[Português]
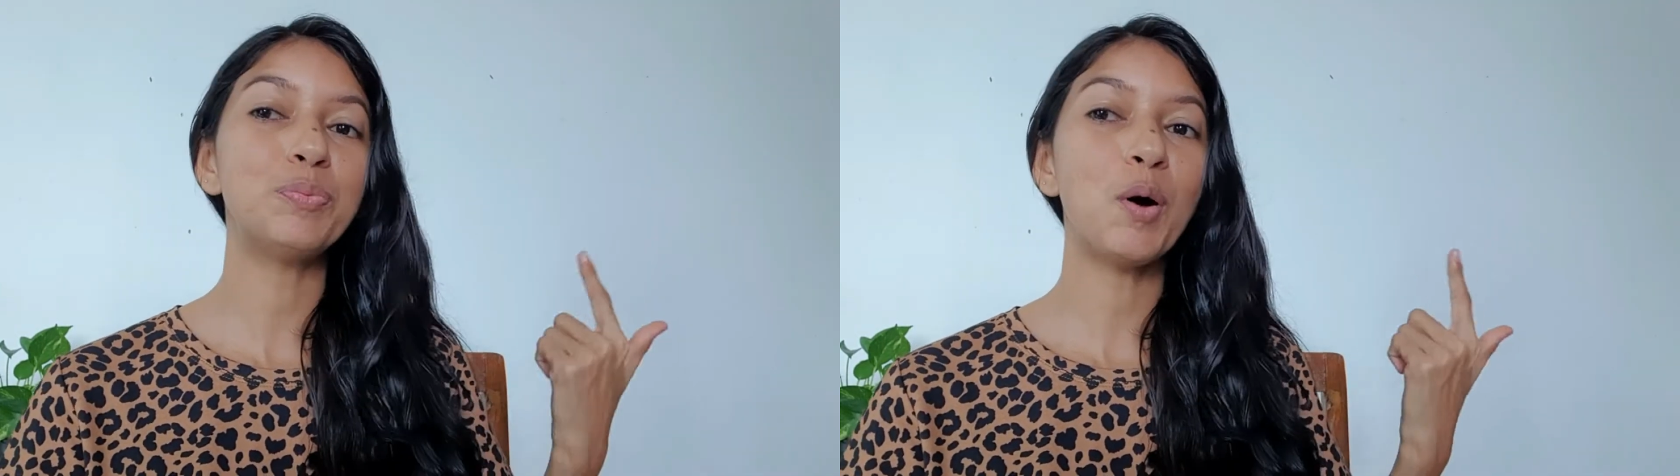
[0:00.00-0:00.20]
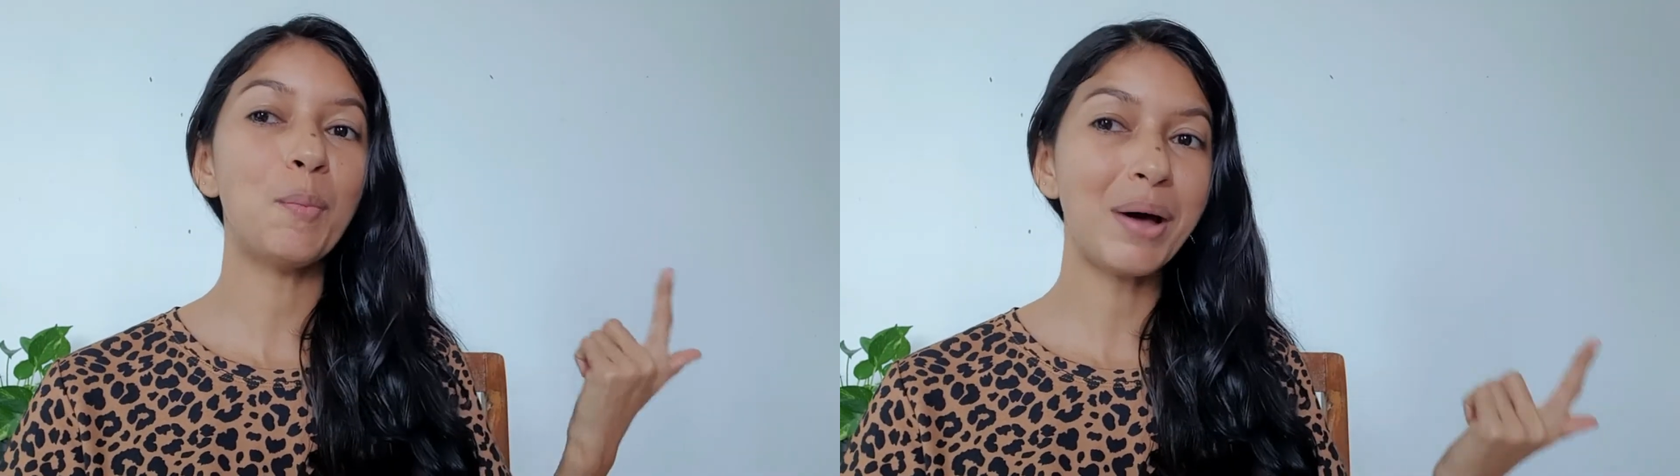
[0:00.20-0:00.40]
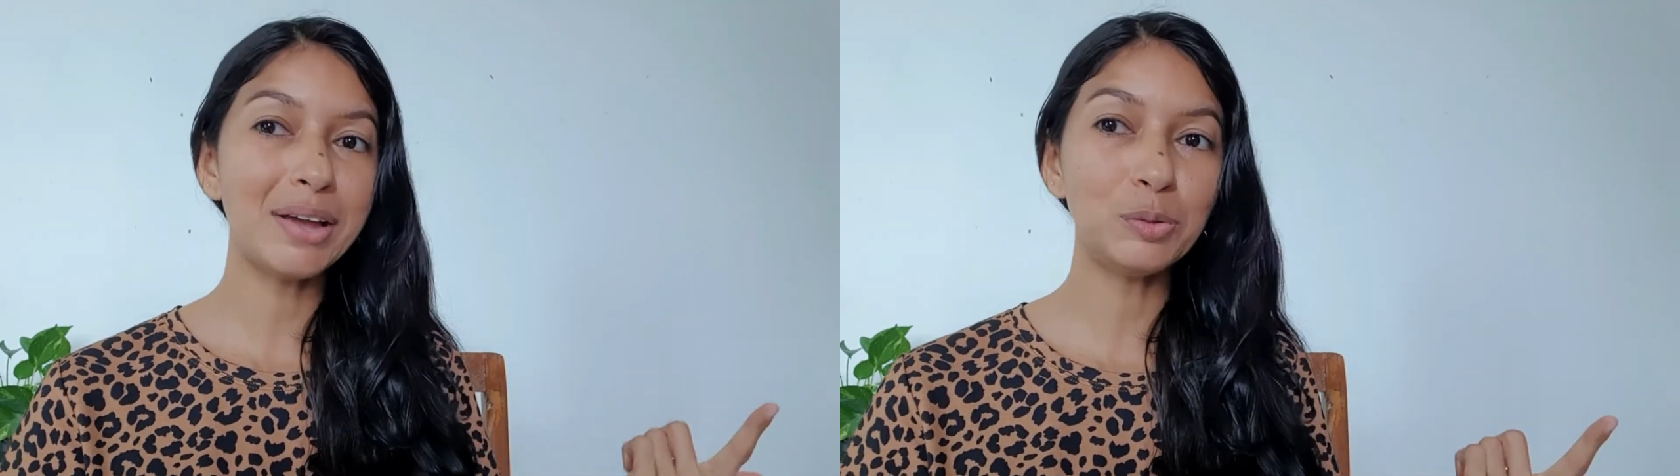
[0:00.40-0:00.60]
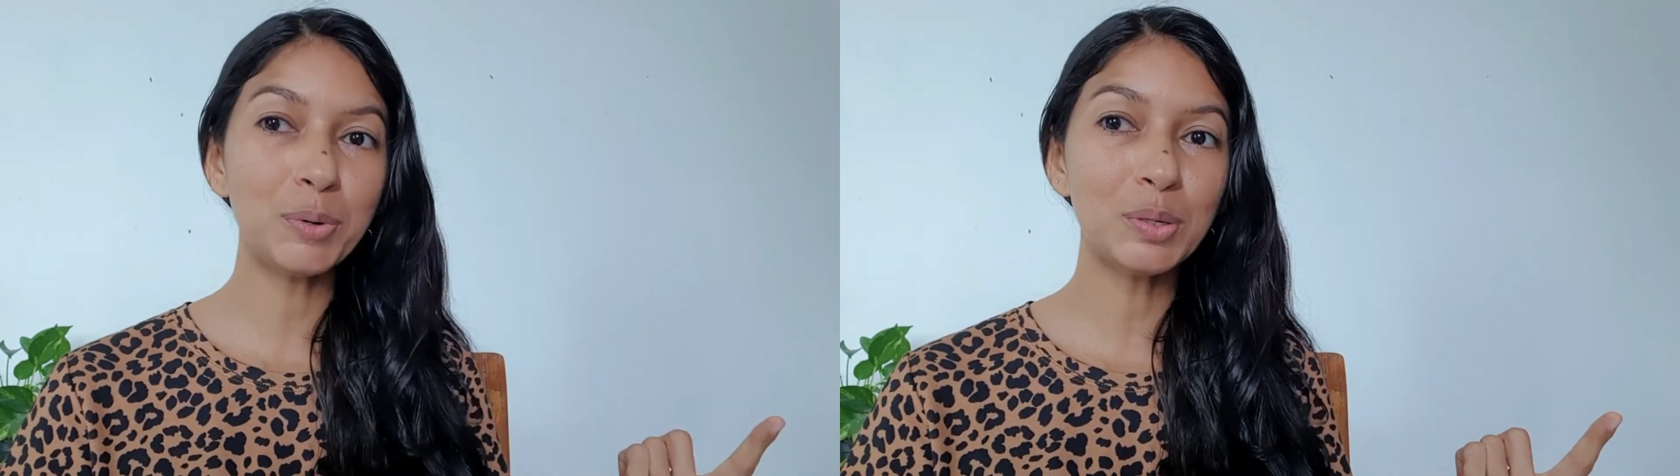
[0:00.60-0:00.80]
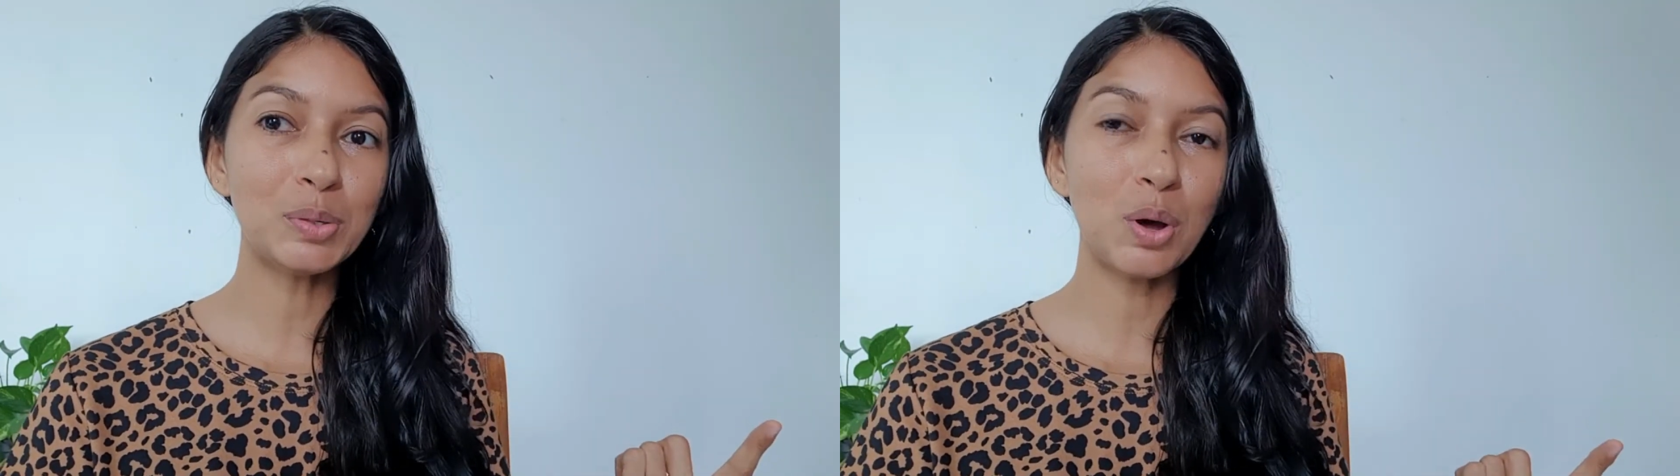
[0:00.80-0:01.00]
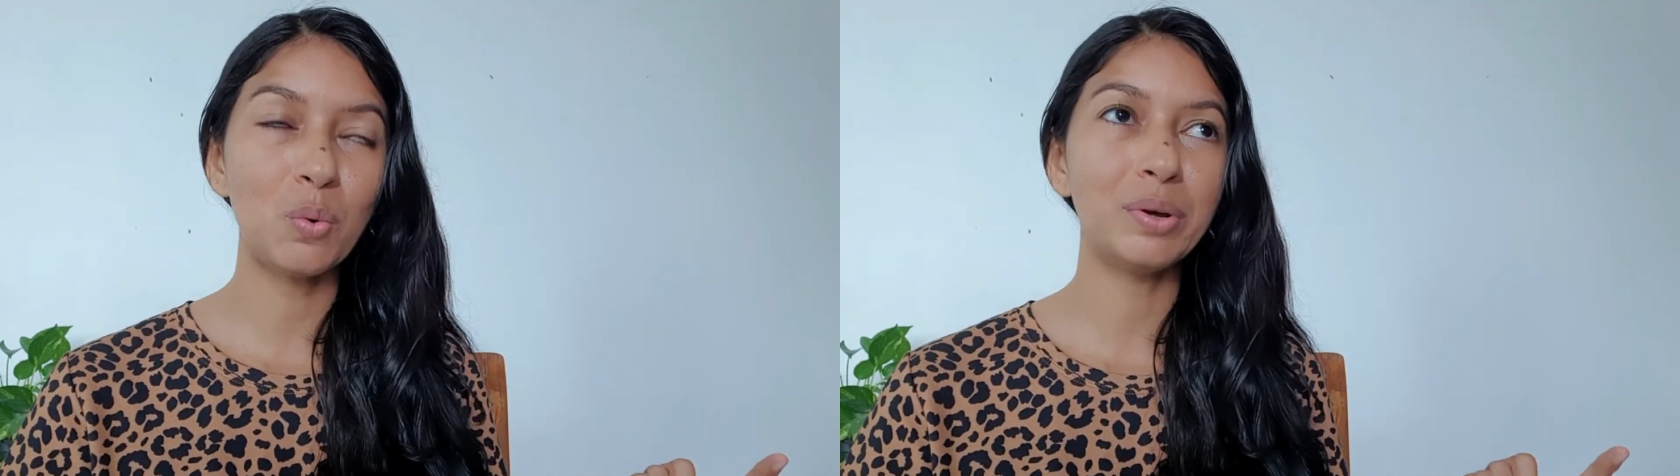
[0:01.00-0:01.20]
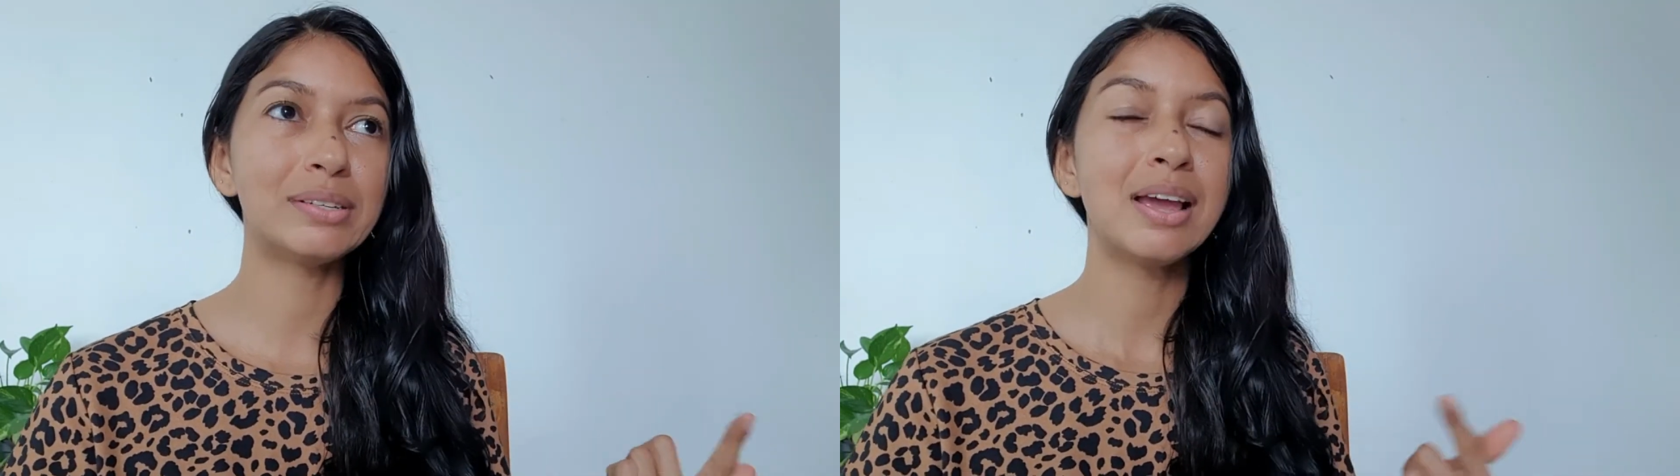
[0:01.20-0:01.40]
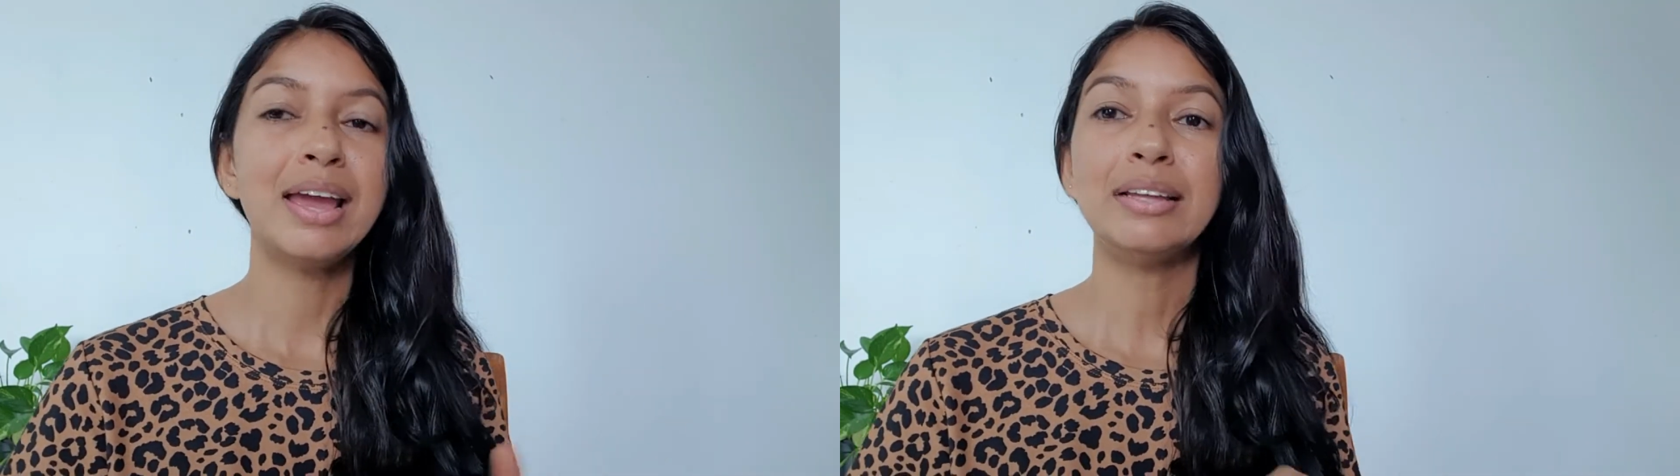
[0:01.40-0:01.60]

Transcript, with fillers: por mais pessoas.